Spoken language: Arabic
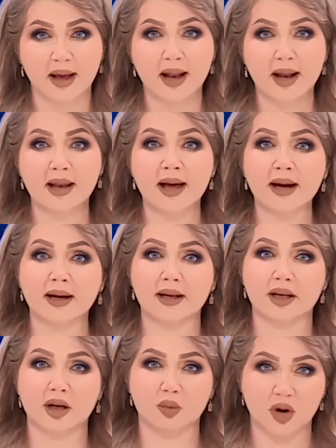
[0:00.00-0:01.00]

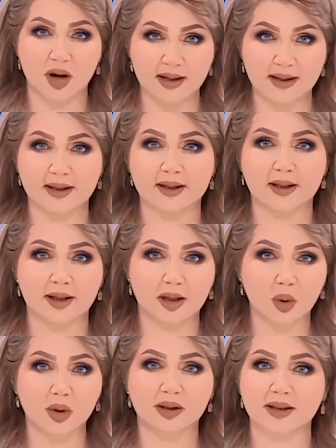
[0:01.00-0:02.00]
لكن المؤسس
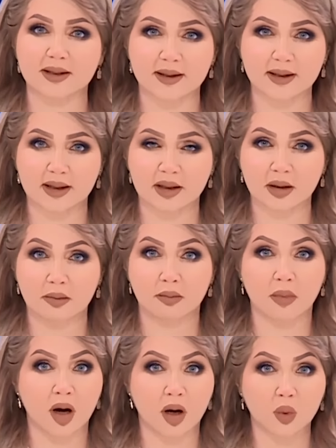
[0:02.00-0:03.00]
لدولة الصين
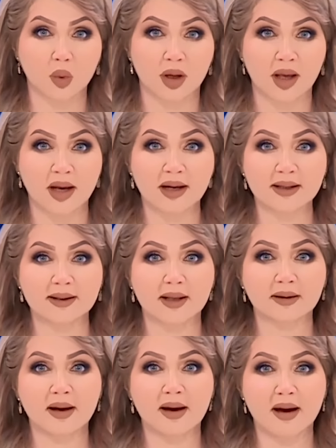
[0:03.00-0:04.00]
ماو
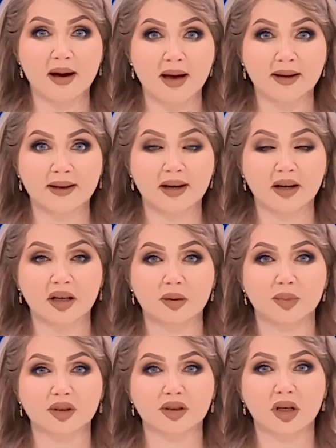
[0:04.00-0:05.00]
استطاع أن
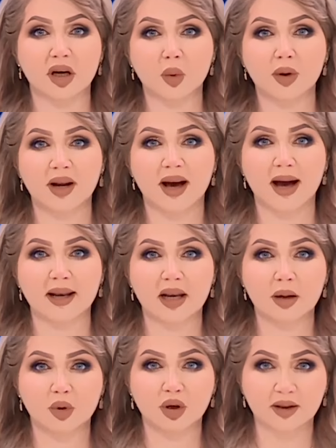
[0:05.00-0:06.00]
يقلب الطاولة على
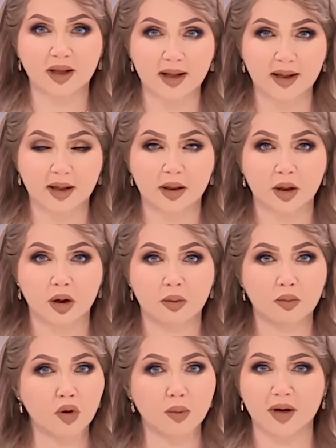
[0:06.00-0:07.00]
المحتلين
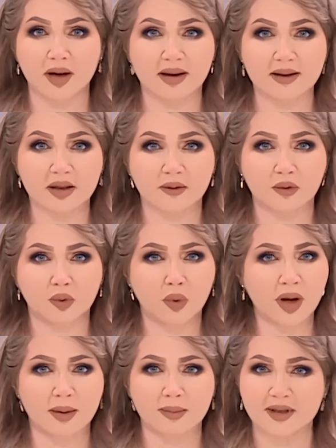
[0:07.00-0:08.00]
مو بالقصف
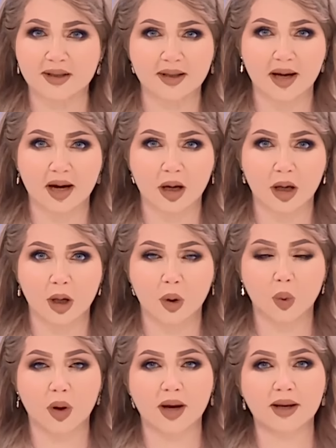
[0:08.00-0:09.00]
ولا بالسلاح
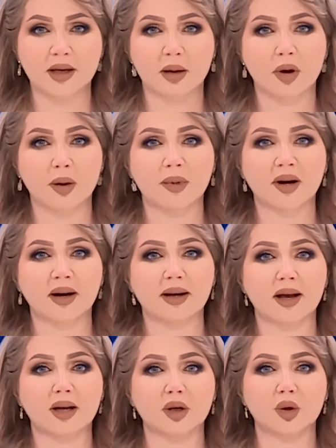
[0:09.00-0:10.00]
وإنما من
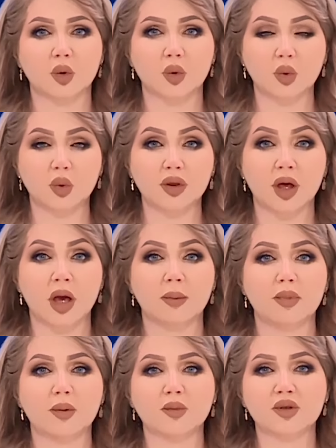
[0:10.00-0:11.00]
خلال النهوض
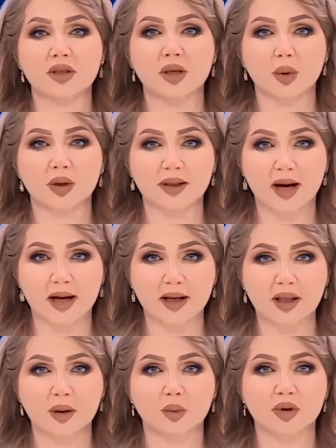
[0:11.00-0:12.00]
بمستوى
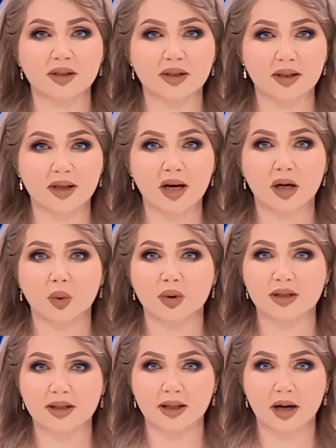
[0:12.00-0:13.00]
التعليم والصناعة
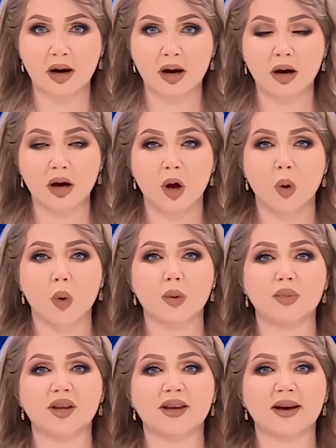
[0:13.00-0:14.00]
والزراعة
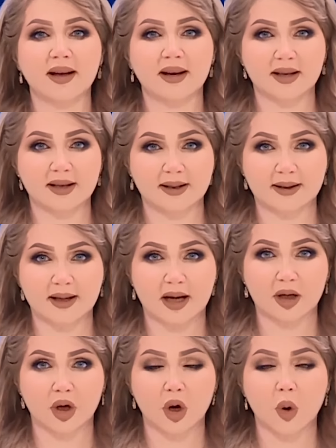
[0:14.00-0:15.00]
وبناء
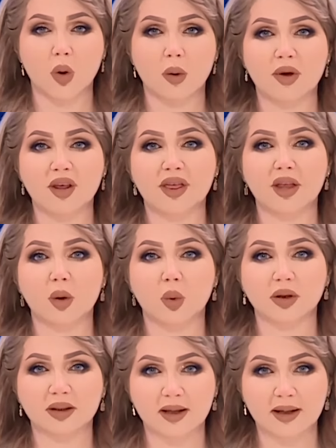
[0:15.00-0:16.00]
الإنسان وبث
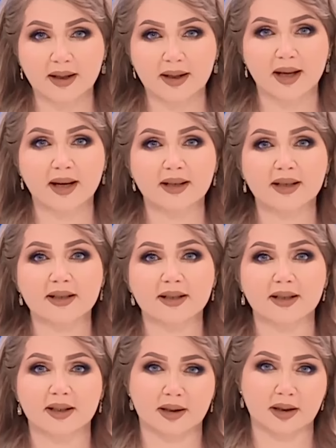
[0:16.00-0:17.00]
الوطنية لدى
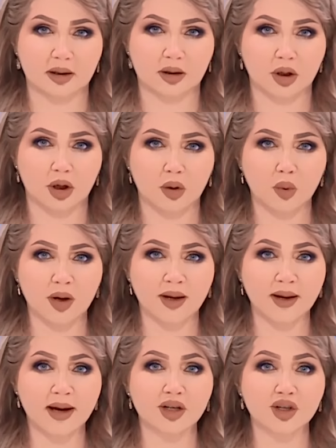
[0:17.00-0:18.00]
الصينيين
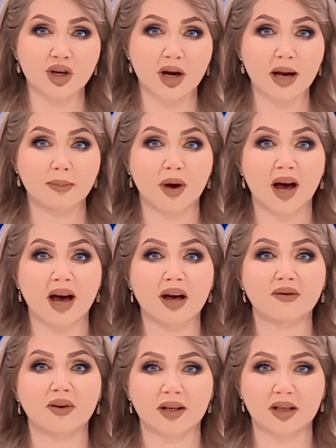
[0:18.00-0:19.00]
وهنا الشعب
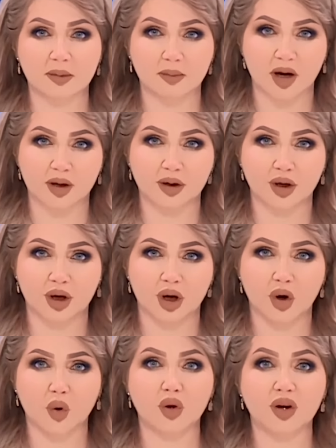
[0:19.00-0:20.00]
عاف الإدمان
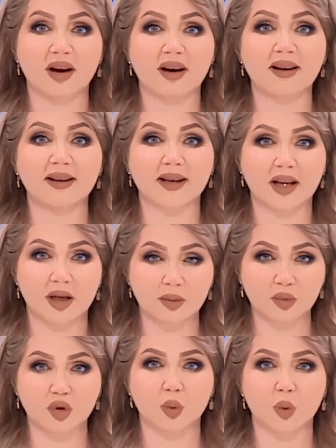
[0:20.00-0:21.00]
وقال
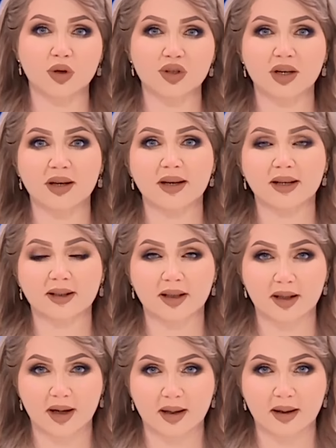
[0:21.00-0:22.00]
كلمته بوجه
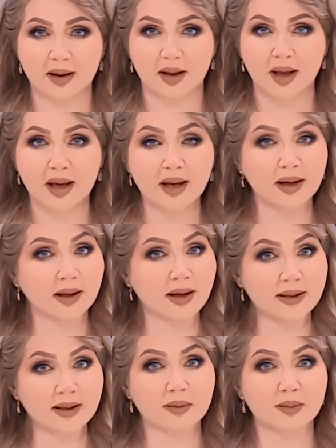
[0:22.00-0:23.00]
الاحتلال
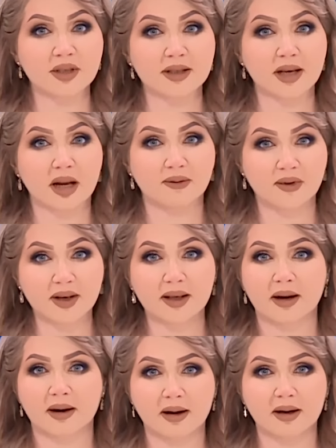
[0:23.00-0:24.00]
القصد من
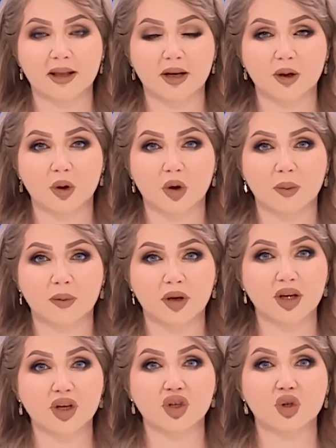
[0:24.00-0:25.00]
سالفتنا هذا اليوم
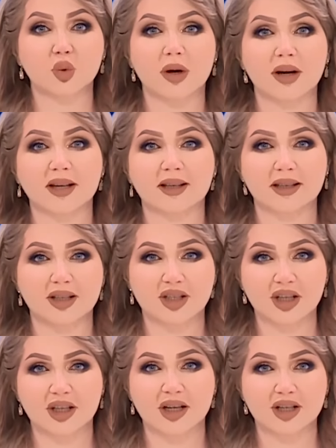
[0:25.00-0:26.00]
إيش وقت
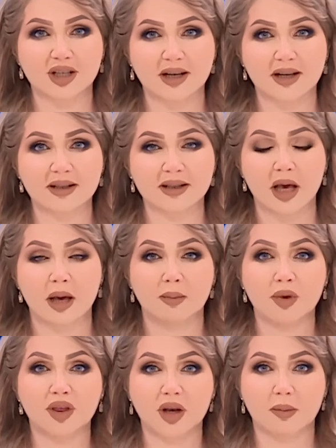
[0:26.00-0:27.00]
يجينا شخص
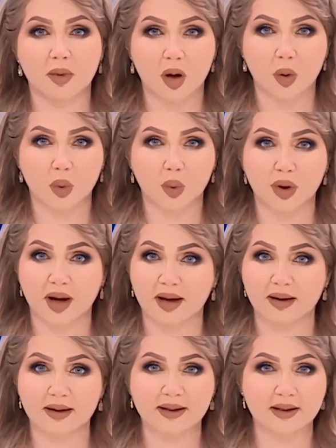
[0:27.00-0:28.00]
مثل ماو
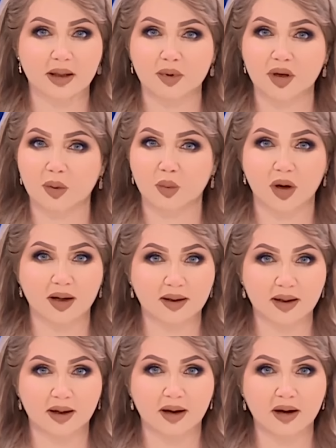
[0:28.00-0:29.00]
ويخلصنا من
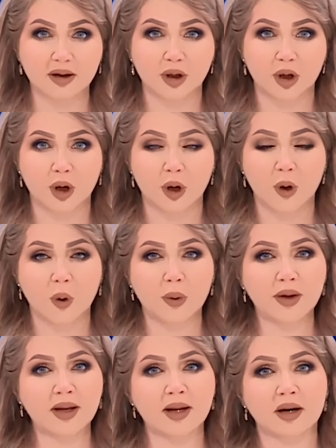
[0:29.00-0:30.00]
المخدرات
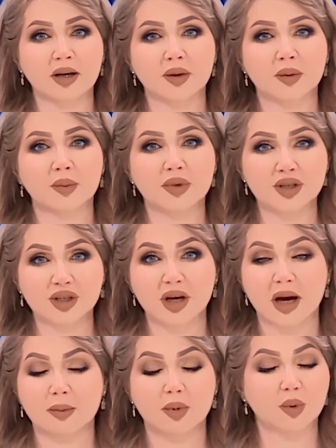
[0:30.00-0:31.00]
وينهض
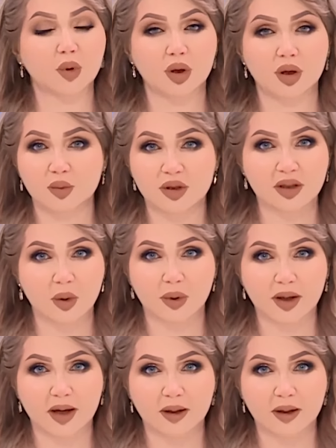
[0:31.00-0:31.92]
بالشعب بكل المستويات